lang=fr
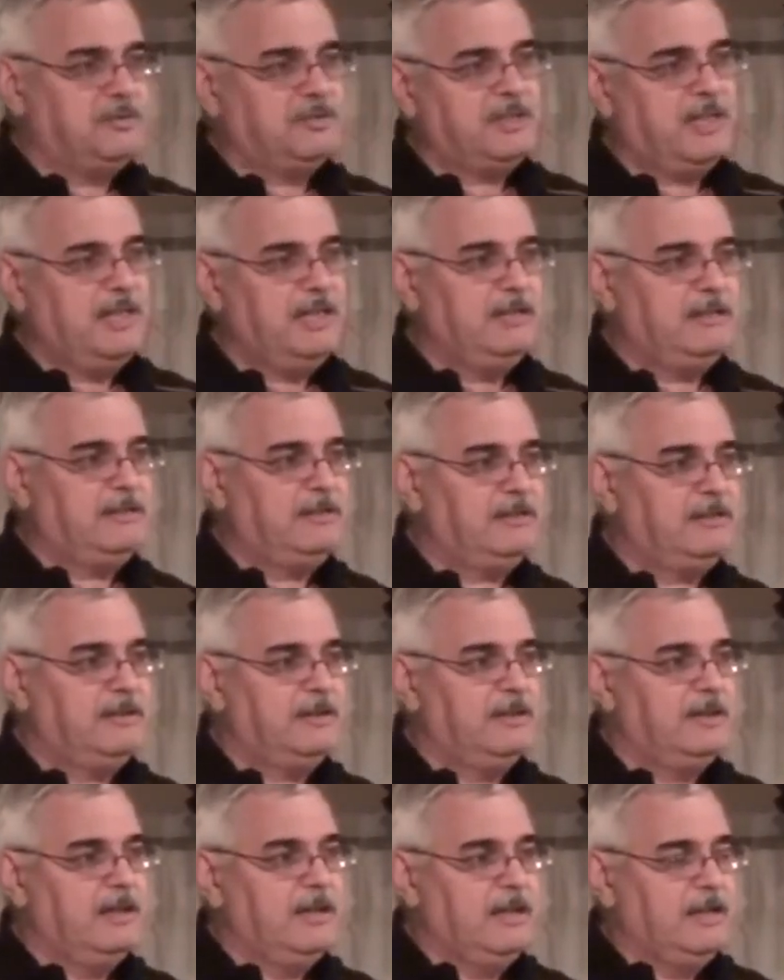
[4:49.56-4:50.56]
sainte.
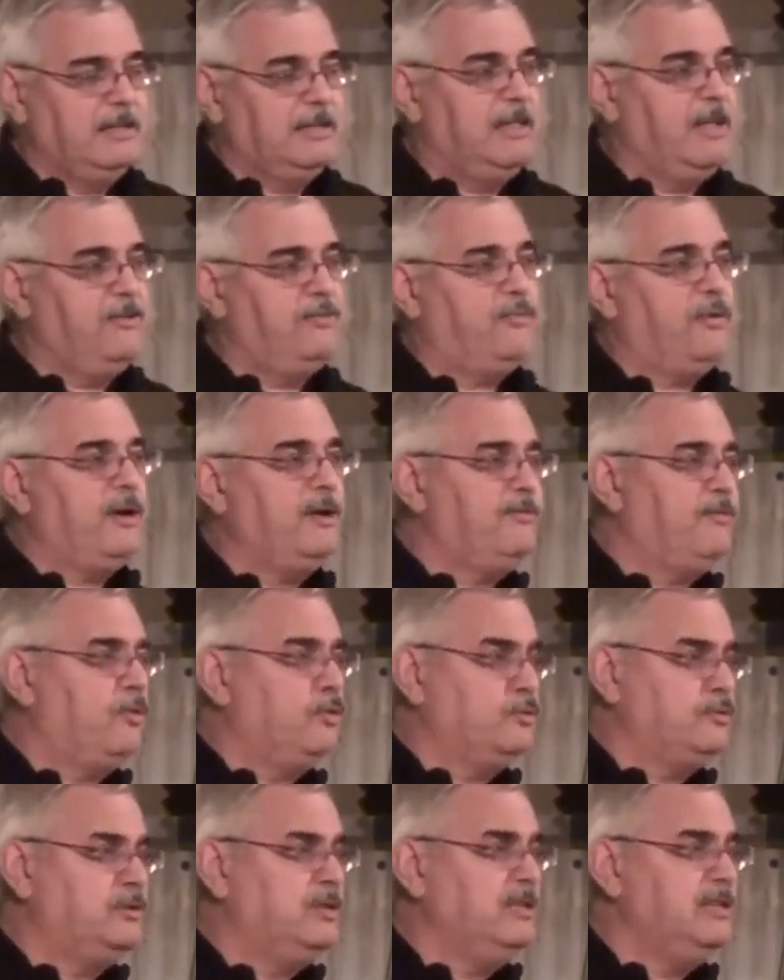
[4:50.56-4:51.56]
Des fois, ils vont
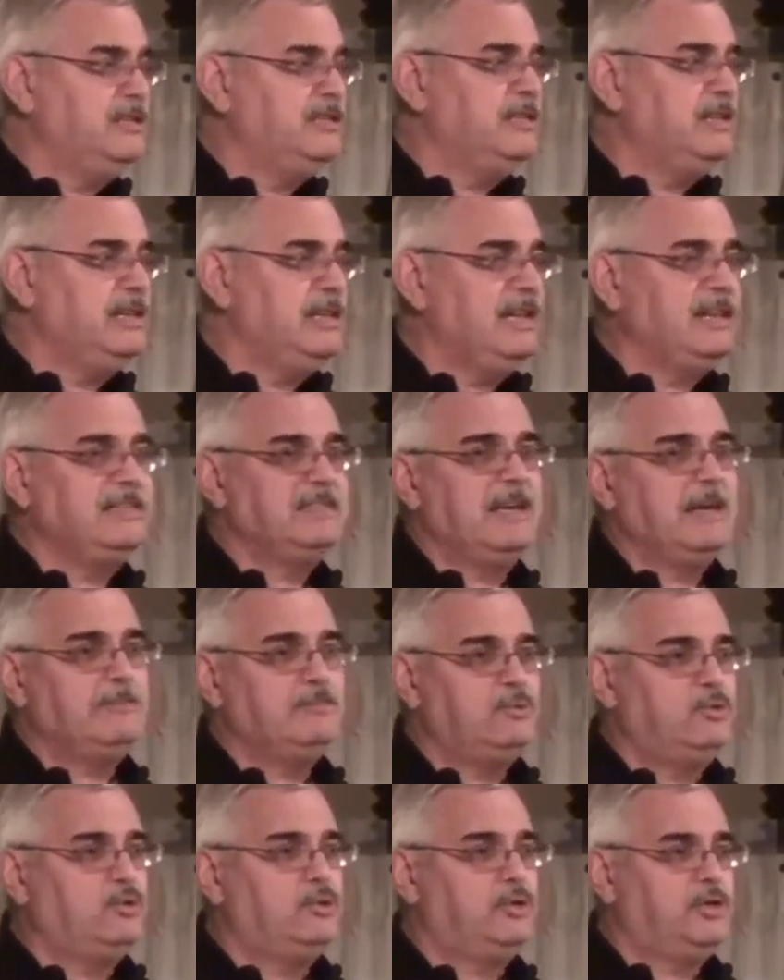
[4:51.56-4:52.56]
utiliser l'exemple
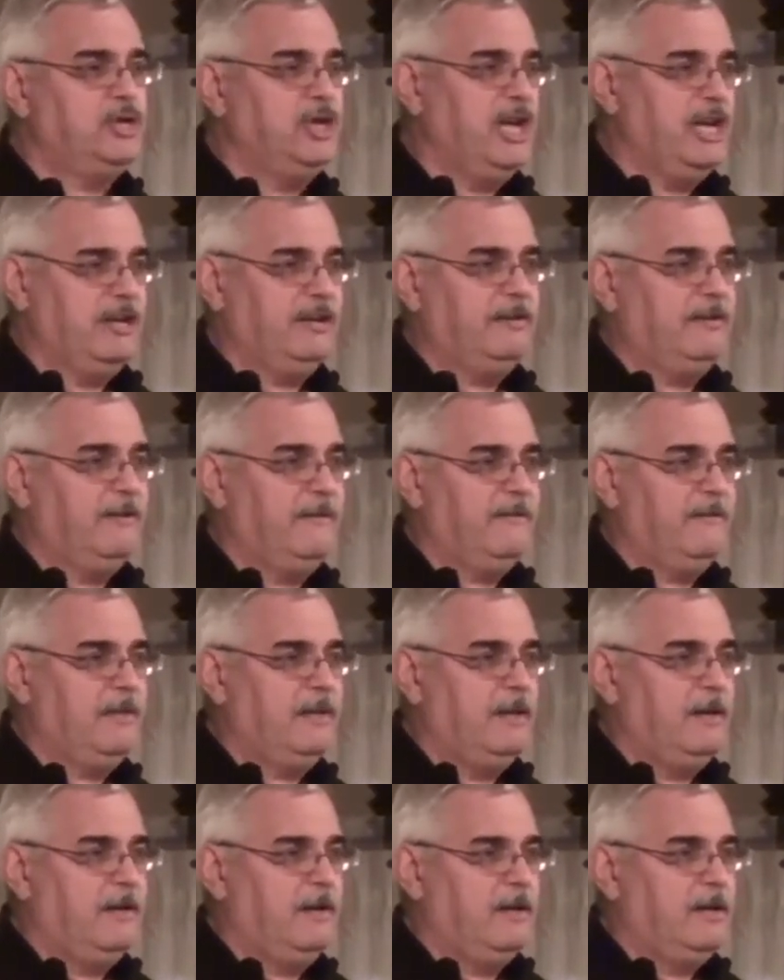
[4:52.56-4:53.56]
du chien.
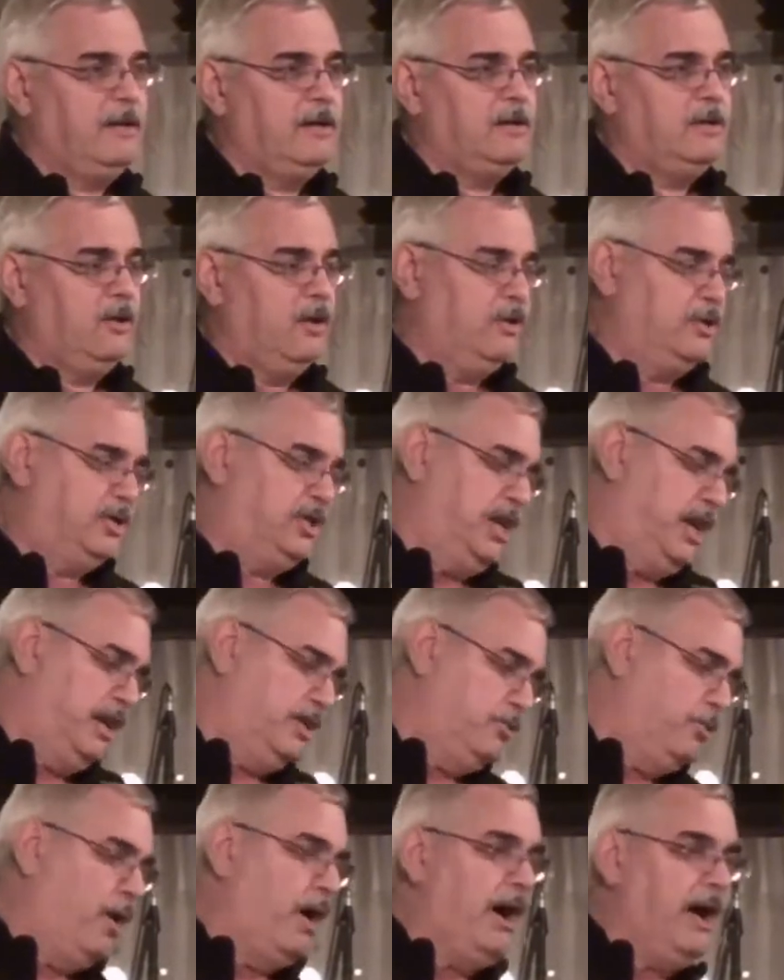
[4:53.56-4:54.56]
Il y a un chien
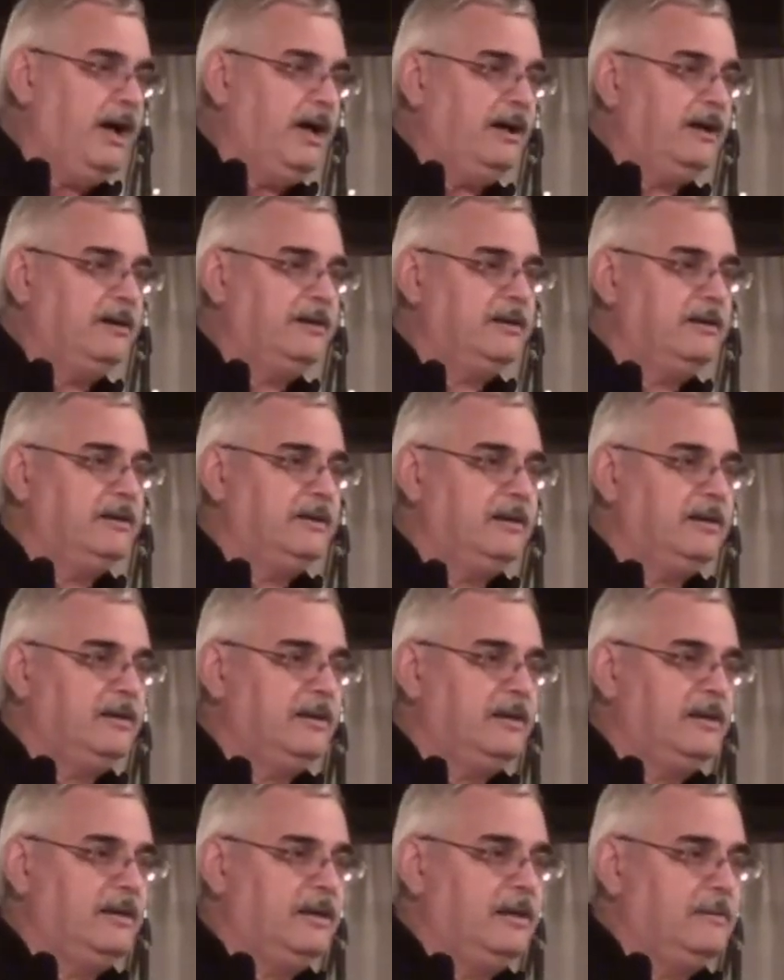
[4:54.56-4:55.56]
noir,
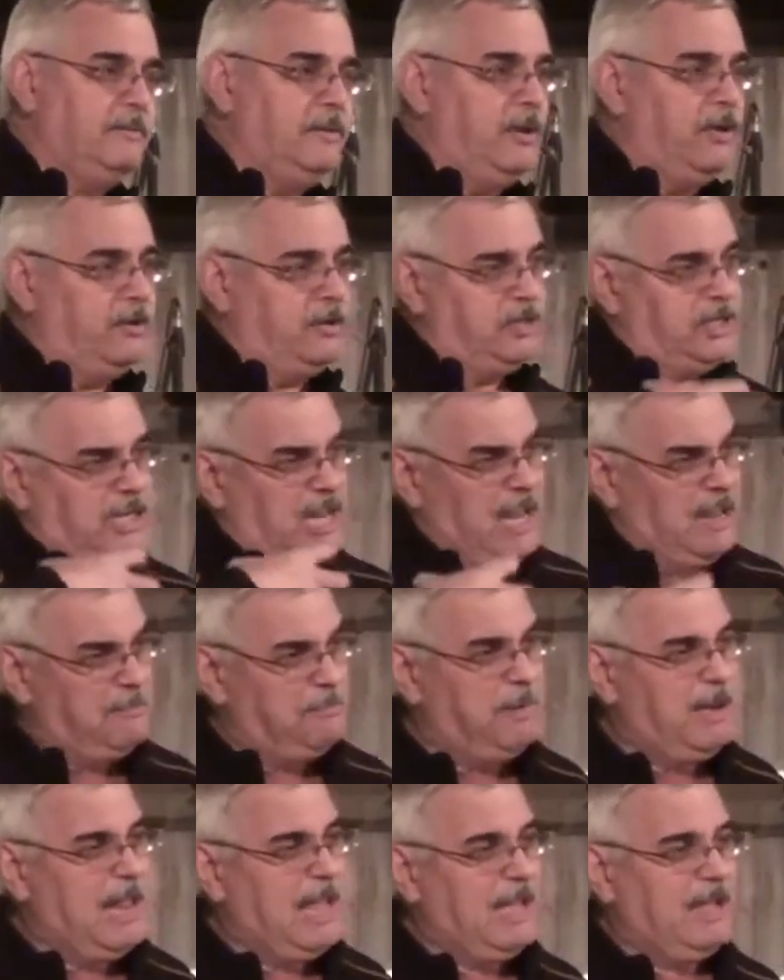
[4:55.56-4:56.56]
puis il y a un chien
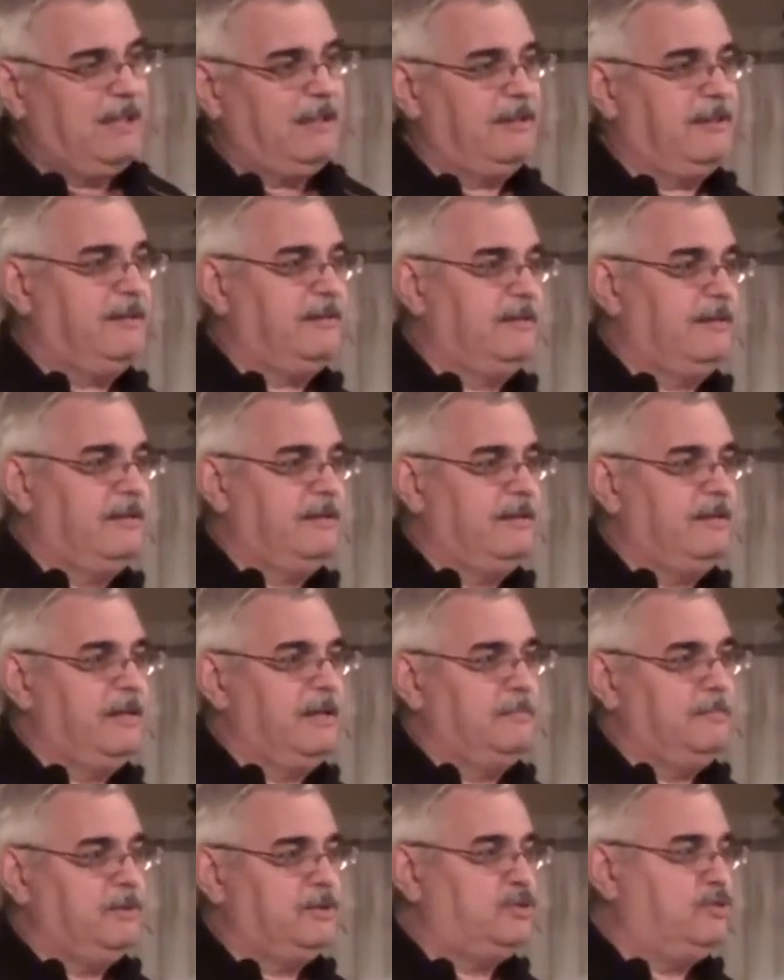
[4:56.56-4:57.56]
blanc.
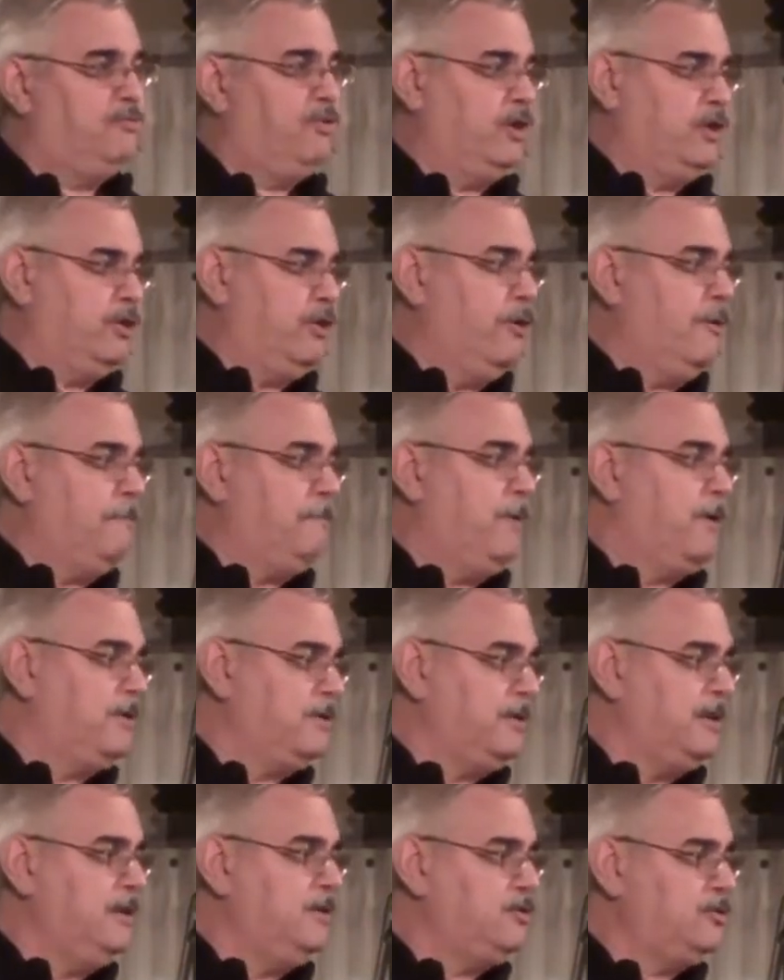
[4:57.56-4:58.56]
Puis tu vas te
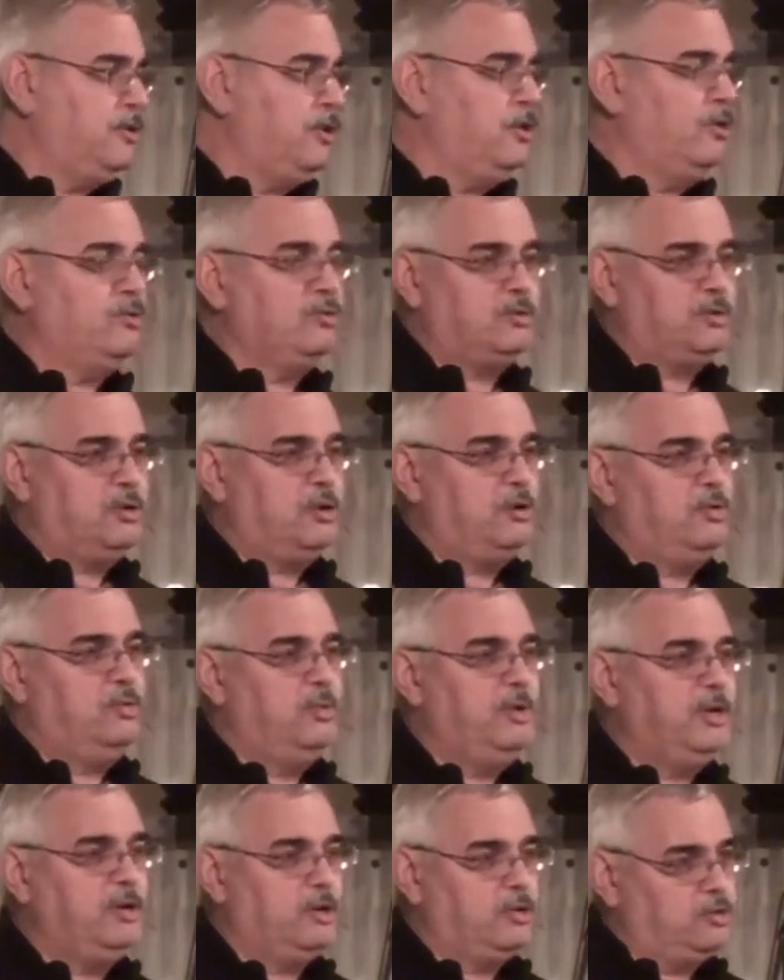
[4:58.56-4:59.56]
comporter selon
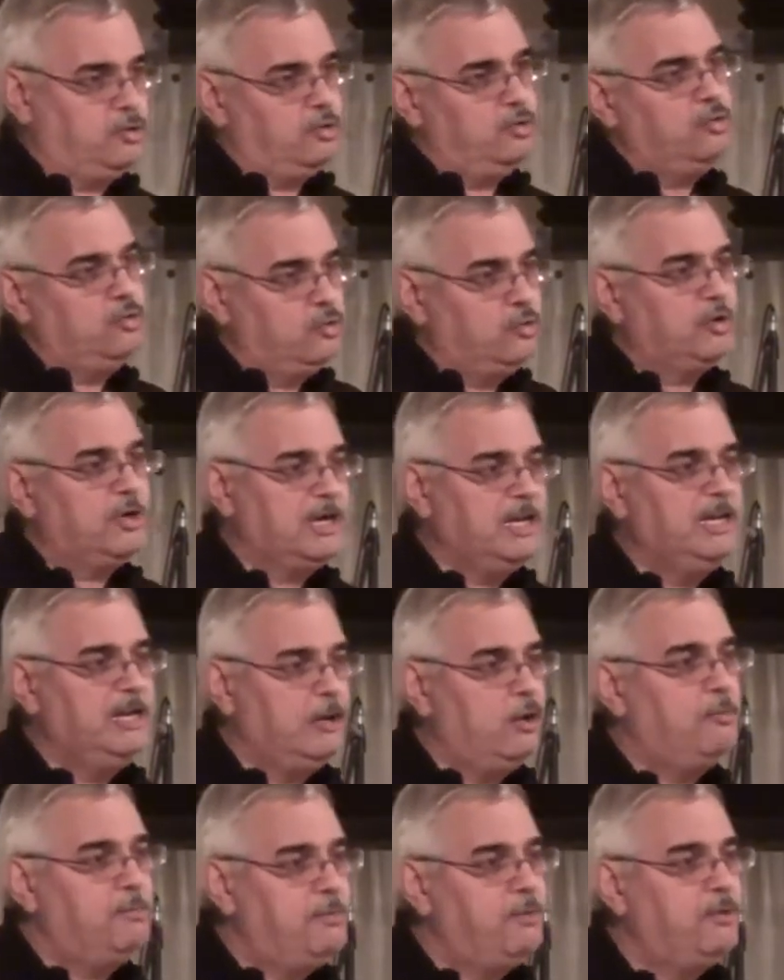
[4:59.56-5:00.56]
celui que tu nourris
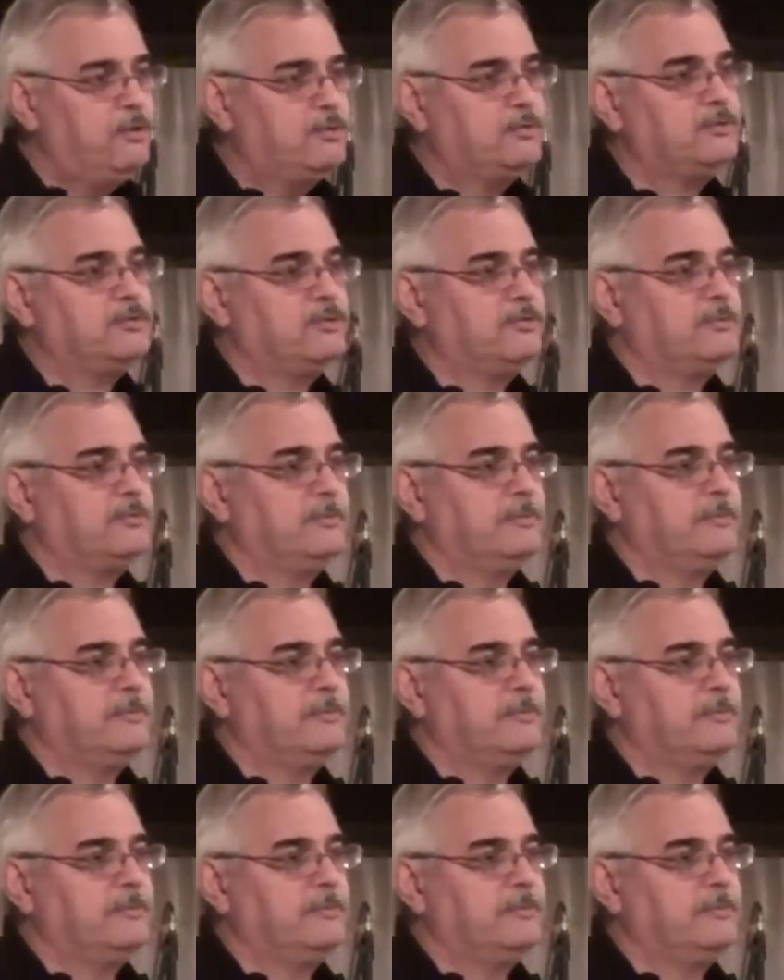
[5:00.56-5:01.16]
le plus.